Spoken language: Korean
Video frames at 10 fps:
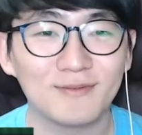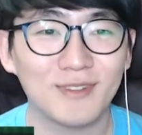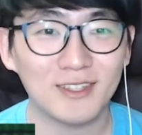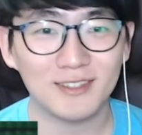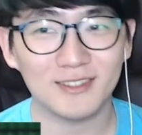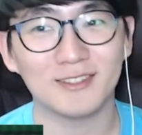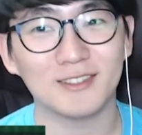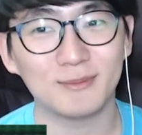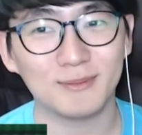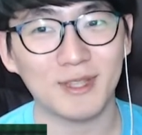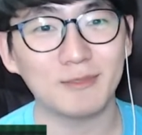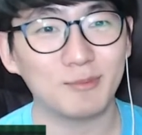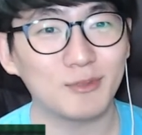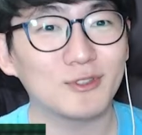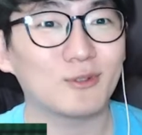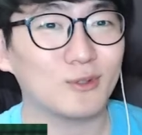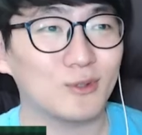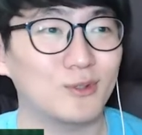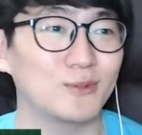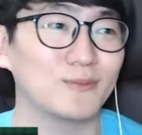한 지금 30분
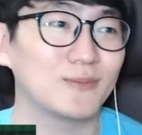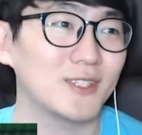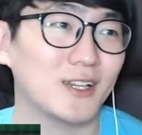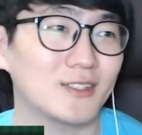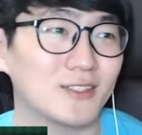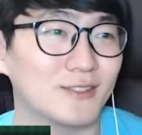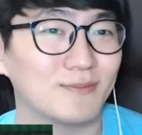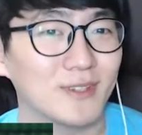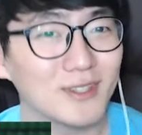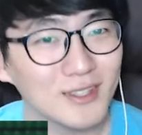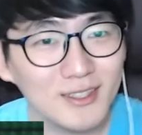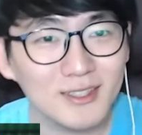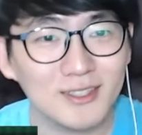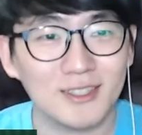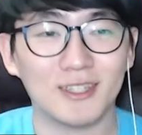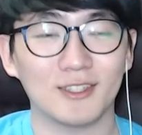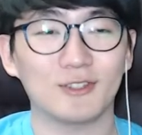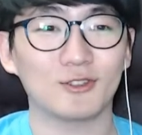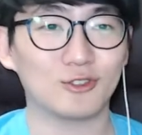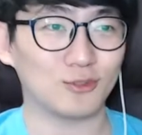정도 제가 지금 그냥
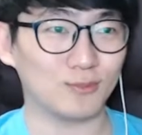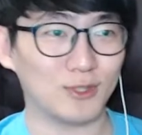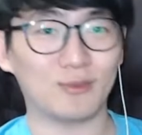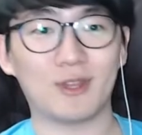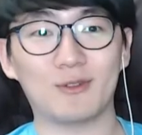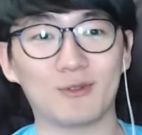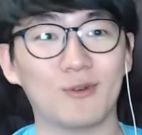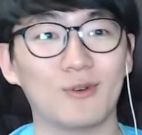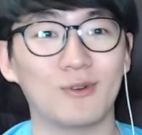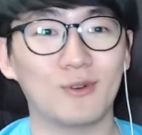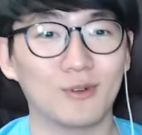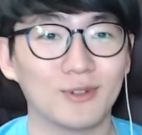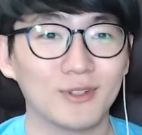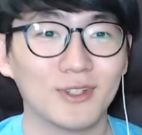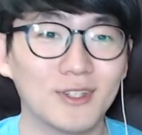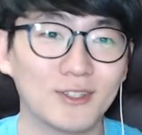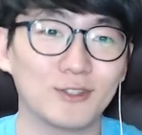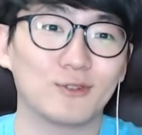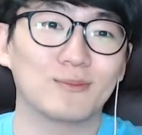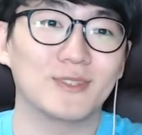이거 준비 좀 해놓고
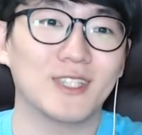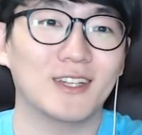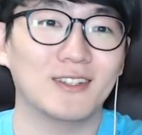좀 이제